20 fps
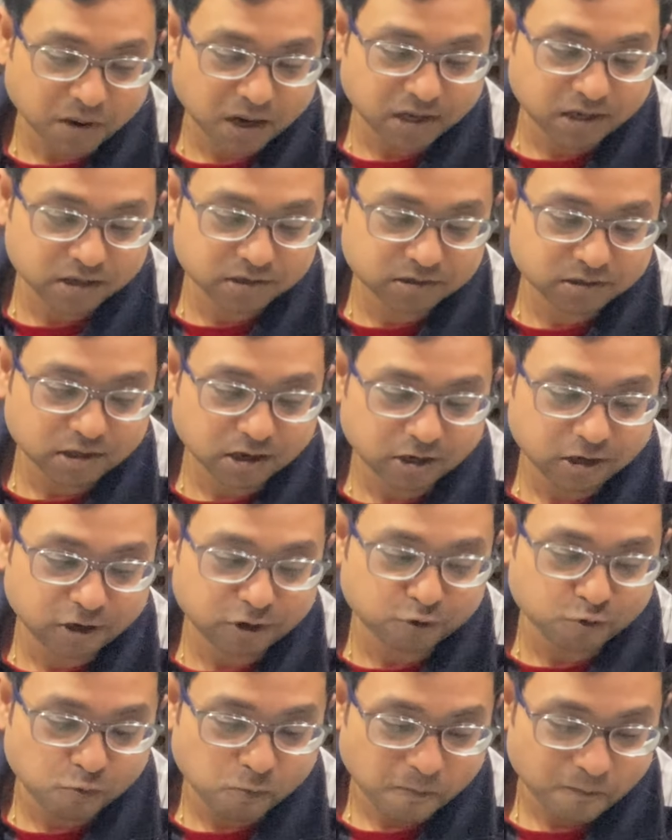মাইনাস থার্টি
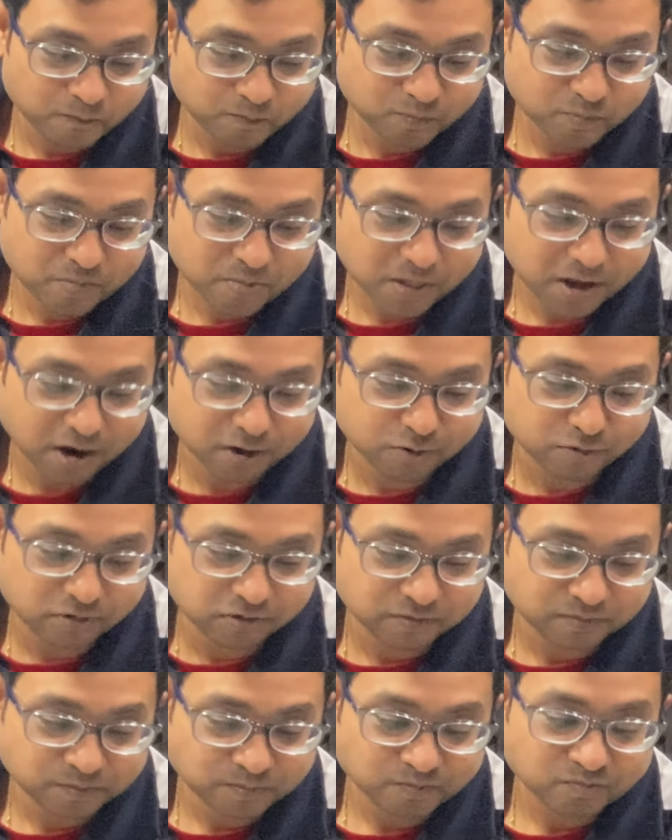টু ফিলস
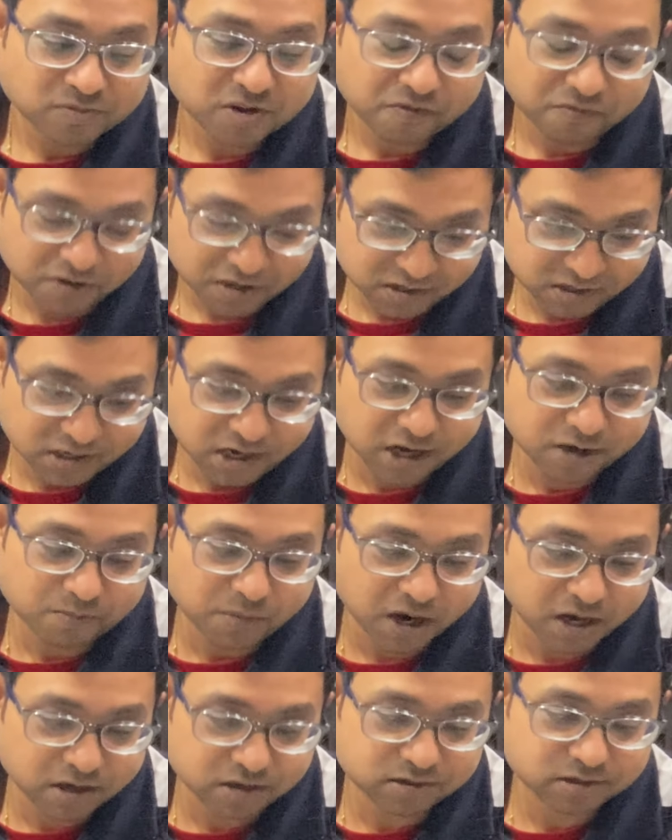লাইক ফিলস লাইক
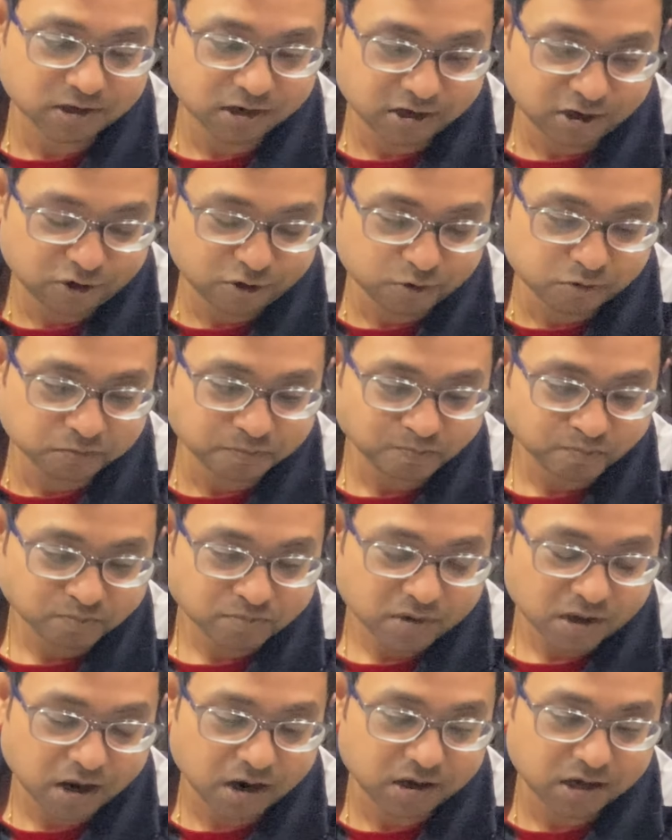মাইনাস থার্টি টু
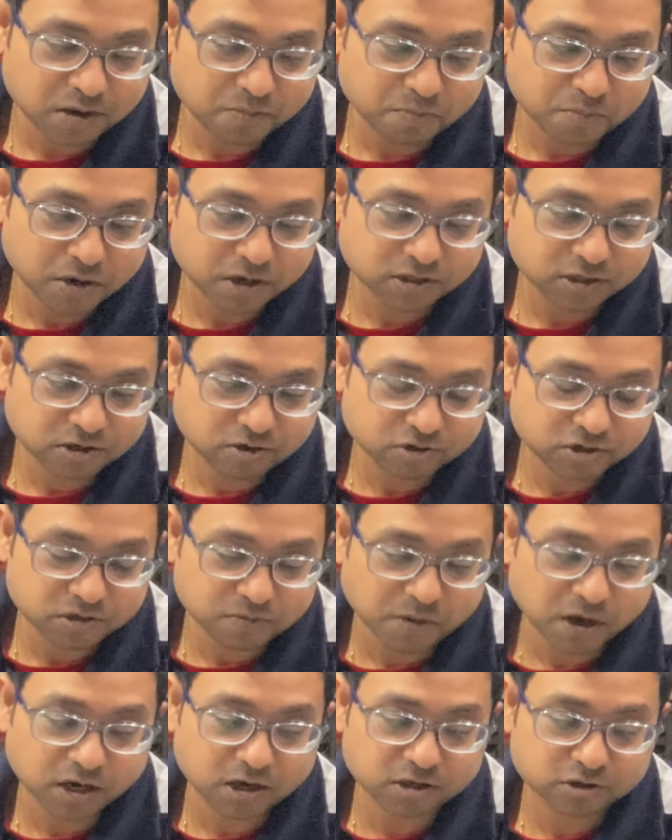আর টেম্পারেচার হচ্ছে
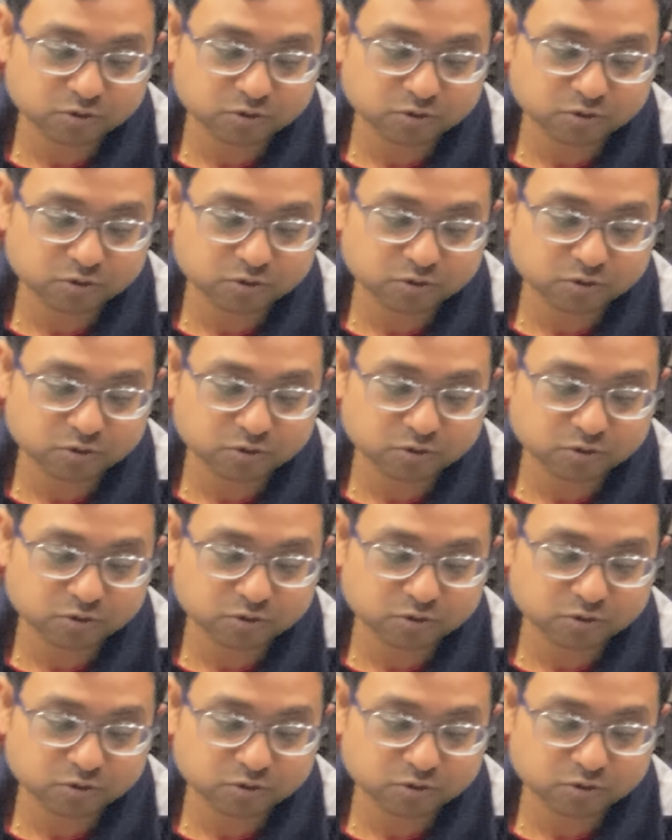মাইনাস